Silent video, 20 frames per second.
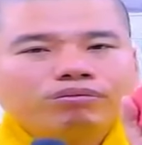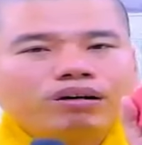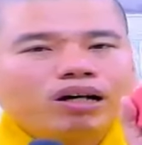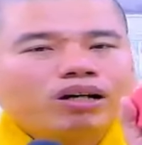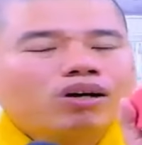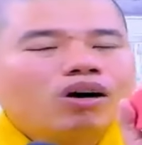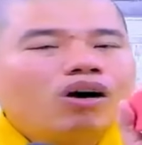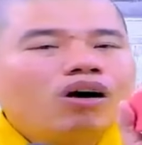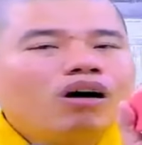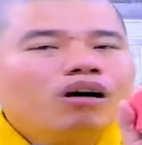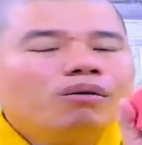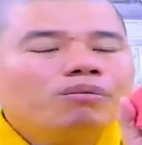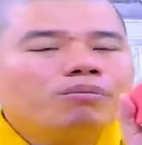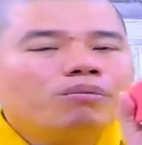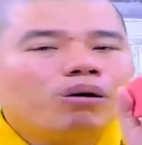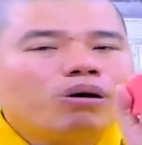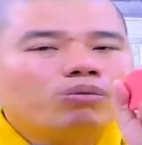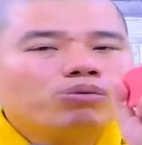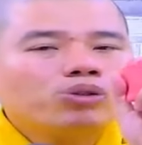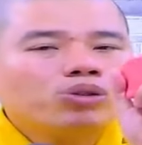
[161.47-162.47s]
và có
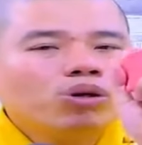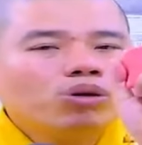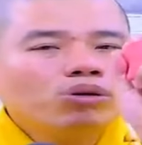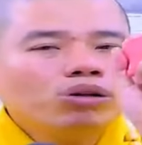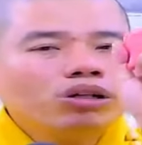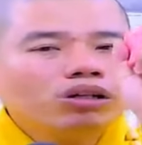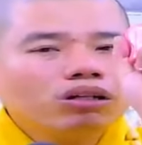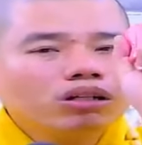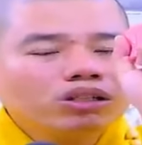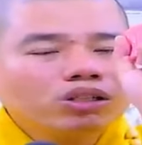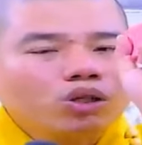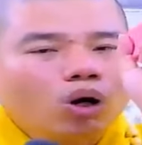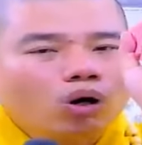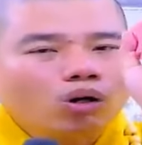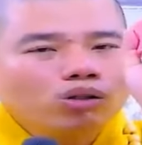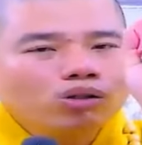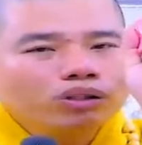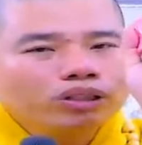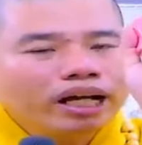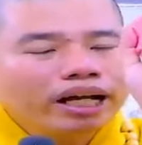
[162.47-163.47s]
một số lượng
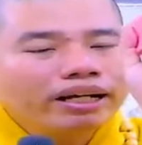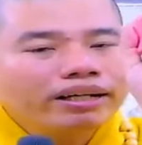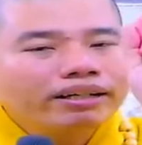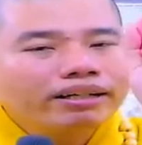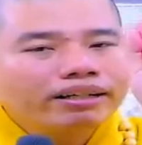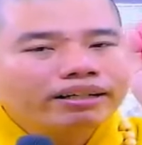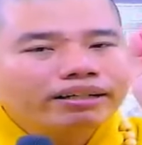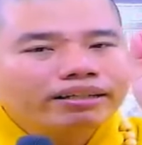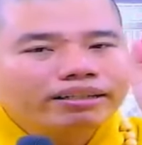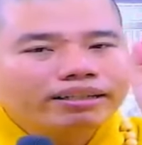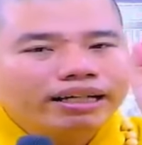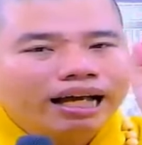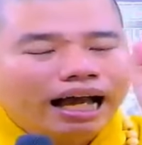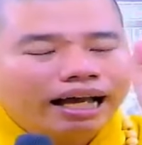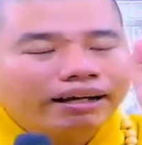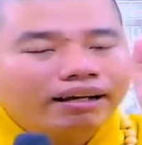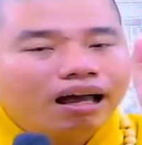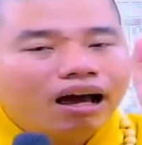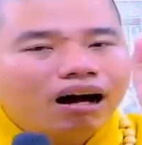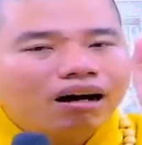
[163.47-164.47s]
chuẩn xác
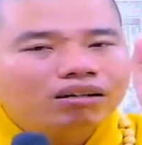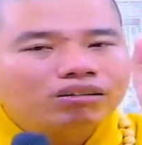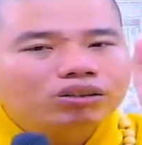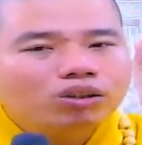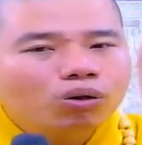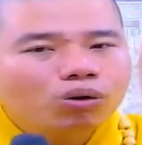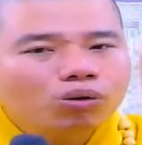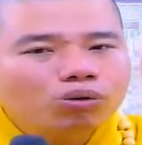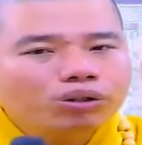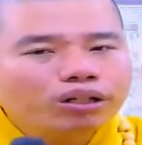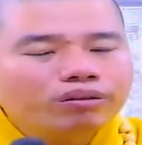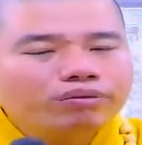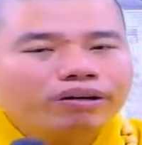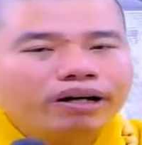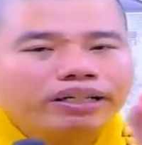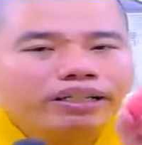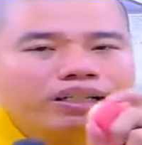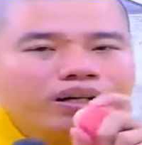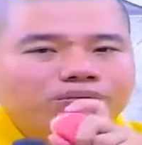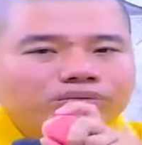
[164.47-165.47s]
cả đời tu như
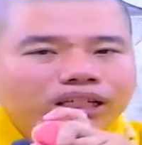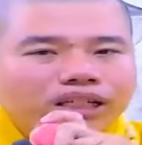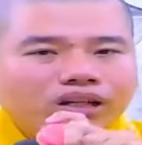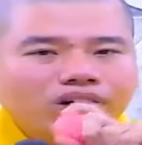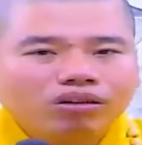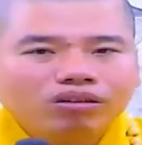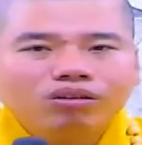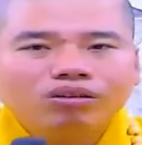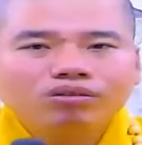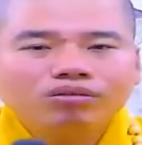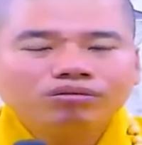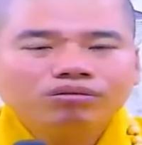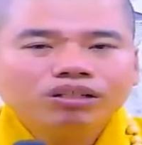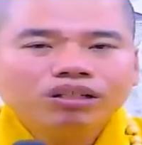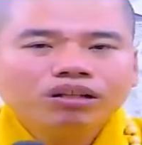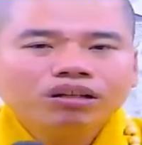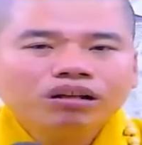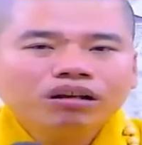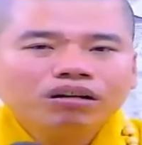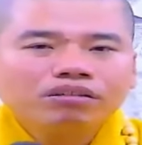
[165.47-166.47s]
vậy không thay đổi luôn
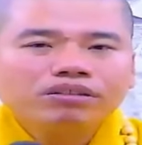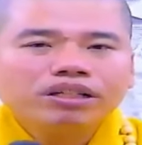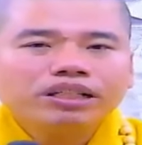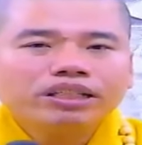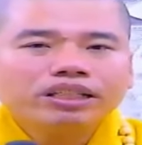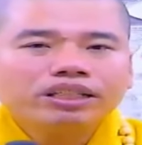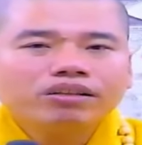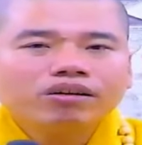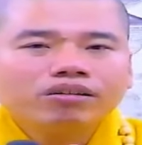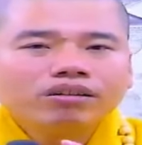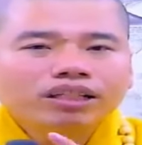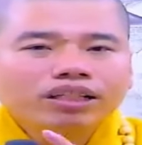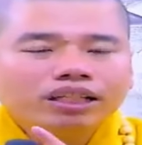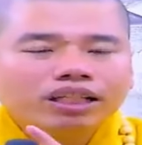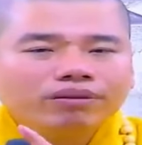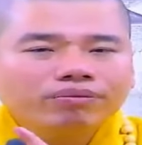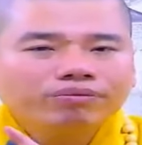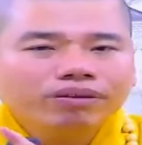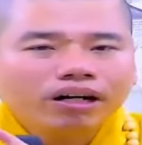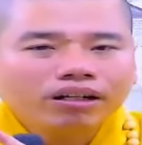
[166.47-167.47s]
vậy thì đối với
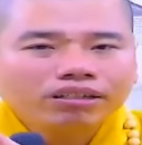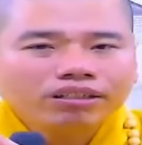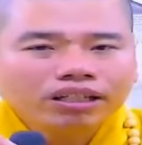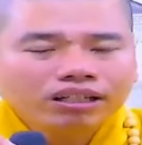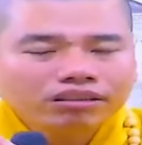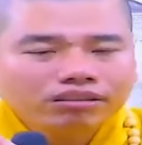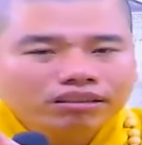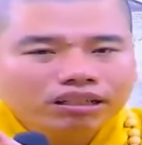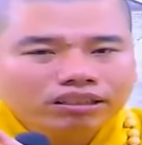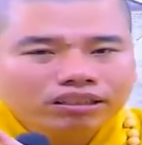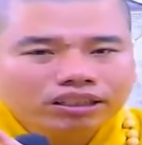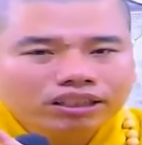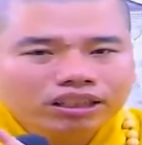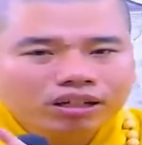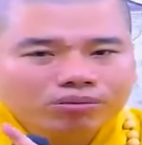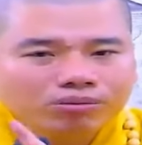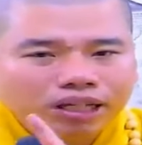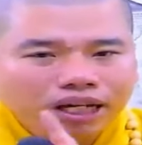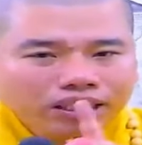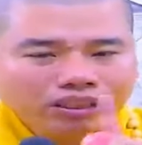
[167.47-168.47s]
niệm phật nhất định sẽ
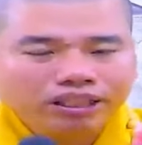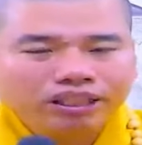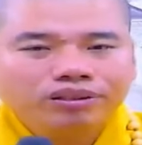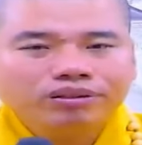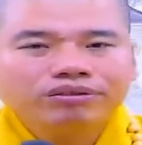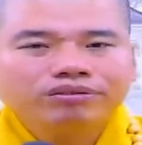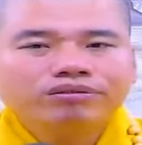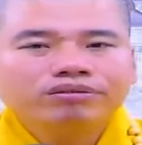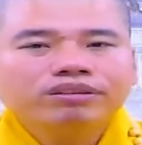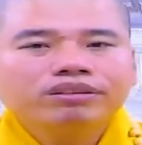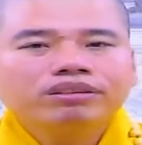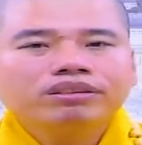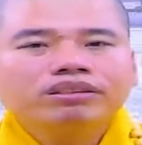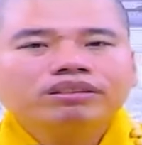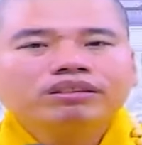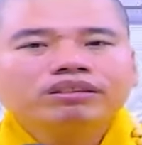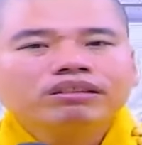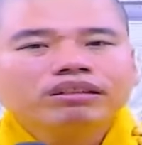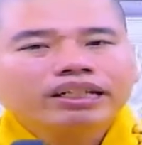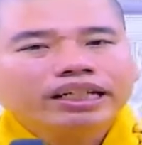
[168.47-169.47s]
không nhạt nhẽo
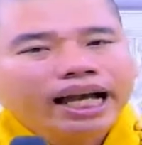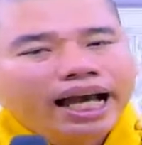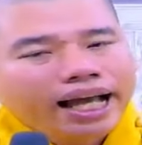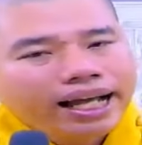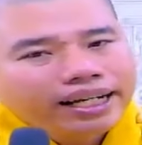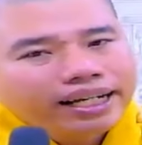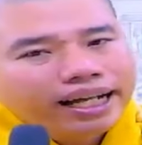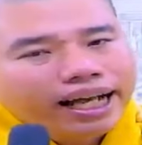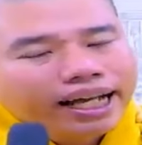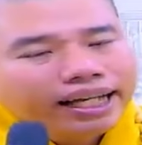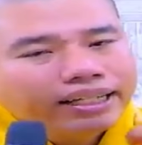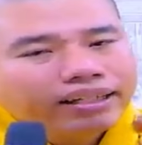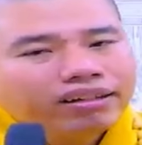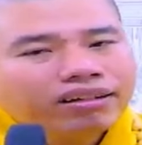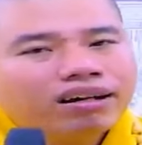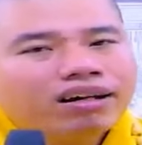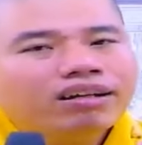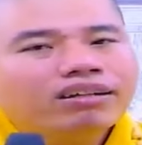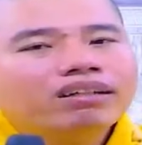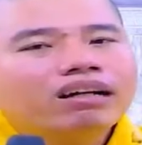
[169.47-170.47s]
càng ngày nó
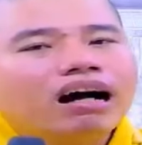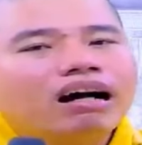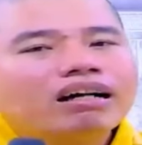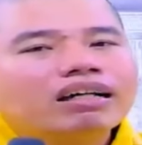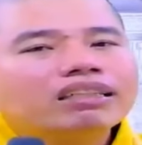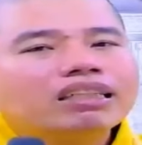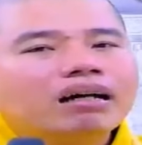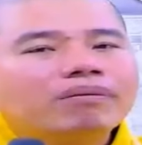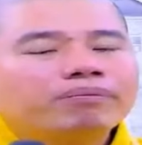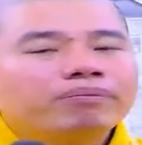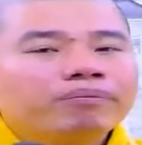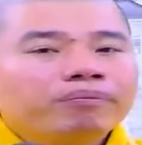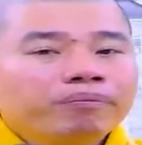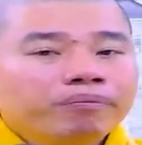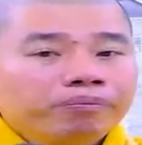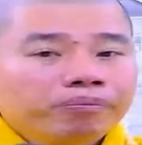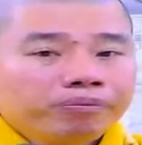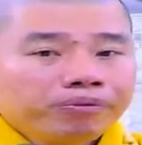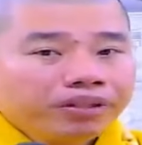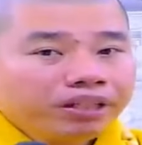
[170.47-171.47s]
hương khởi cái tâm
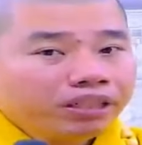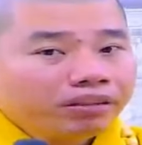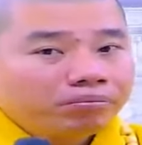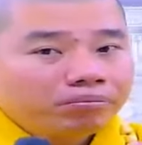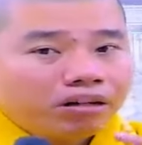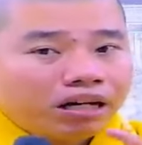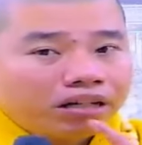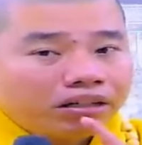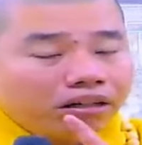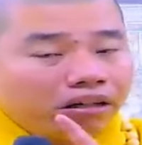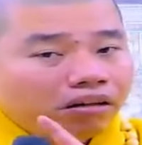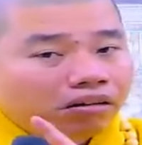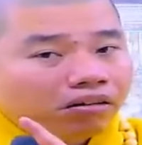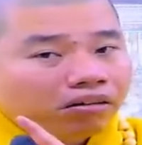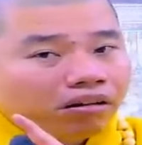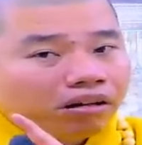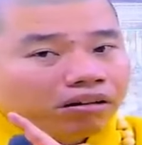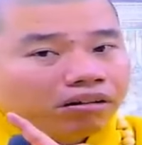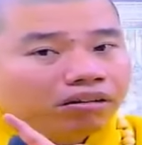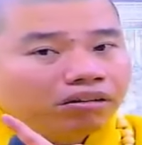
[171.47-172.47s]
nhưng mà
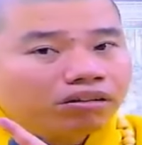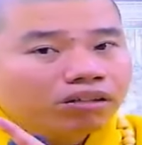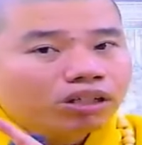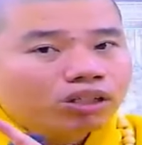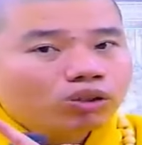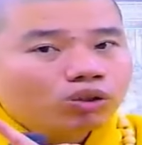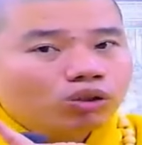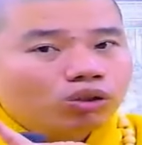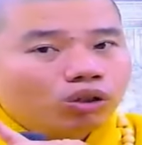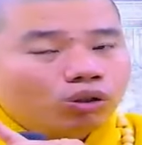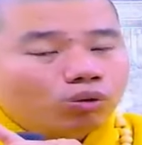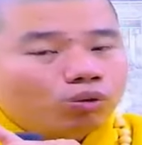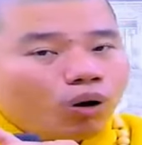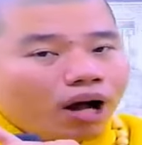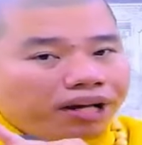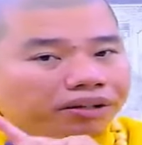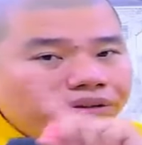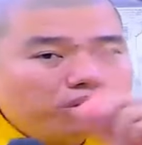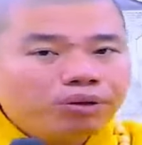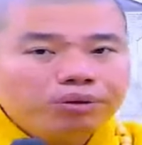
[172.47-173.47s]
đừng lên đưa cái số lượng
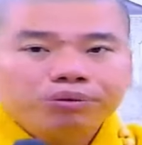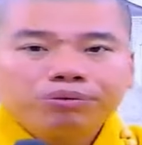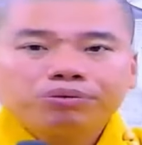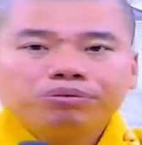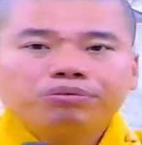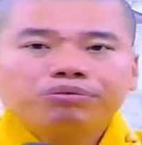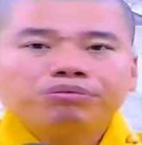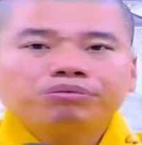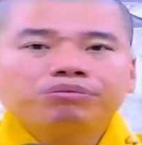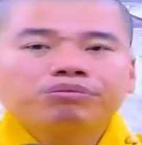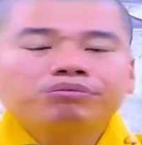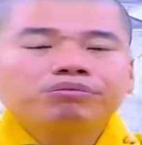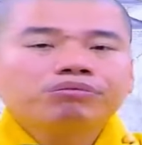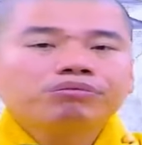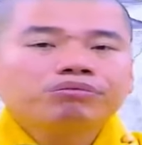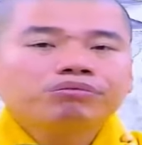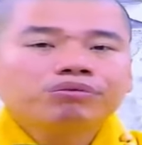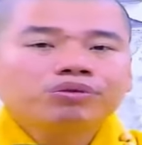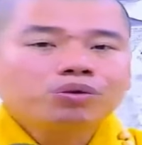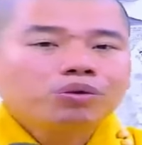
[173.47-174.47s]
quá nhiều
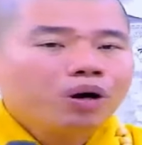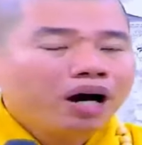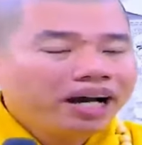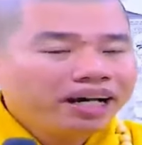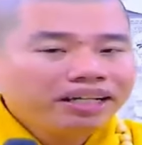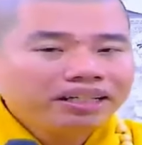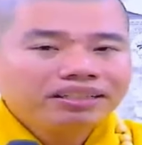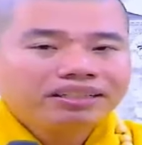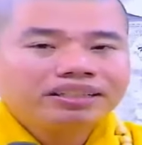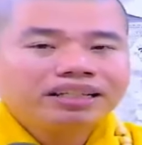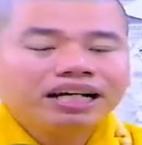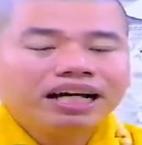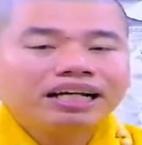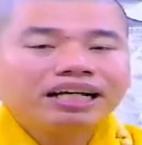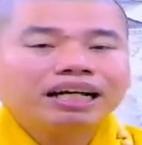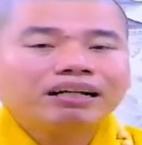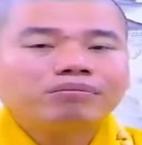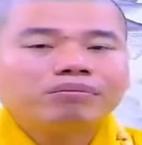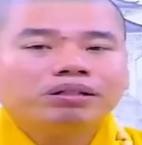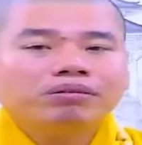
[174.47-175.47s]
ngoài khả
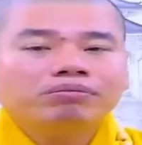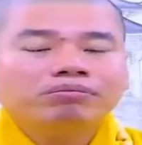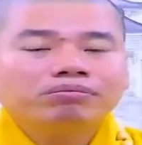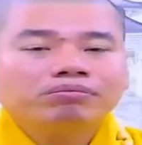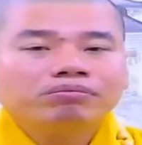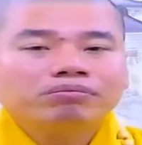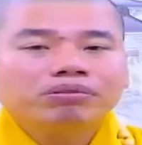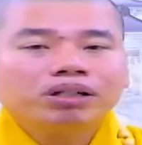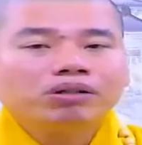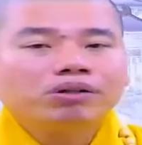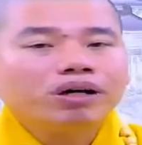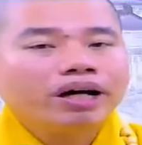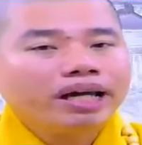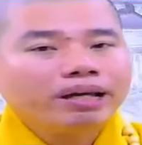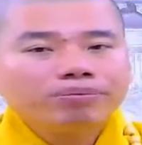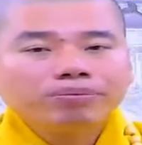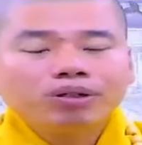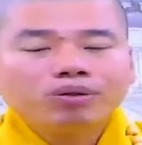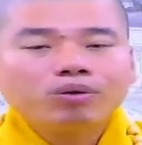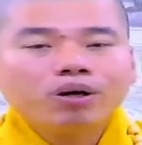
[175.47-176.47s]
năng mình đừng có
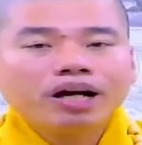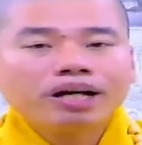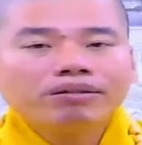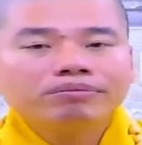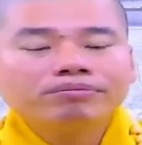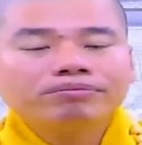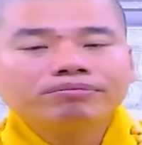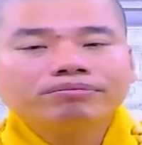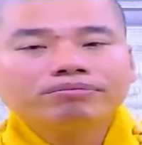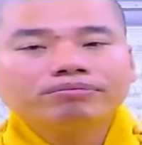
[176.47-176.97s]
ép nó quá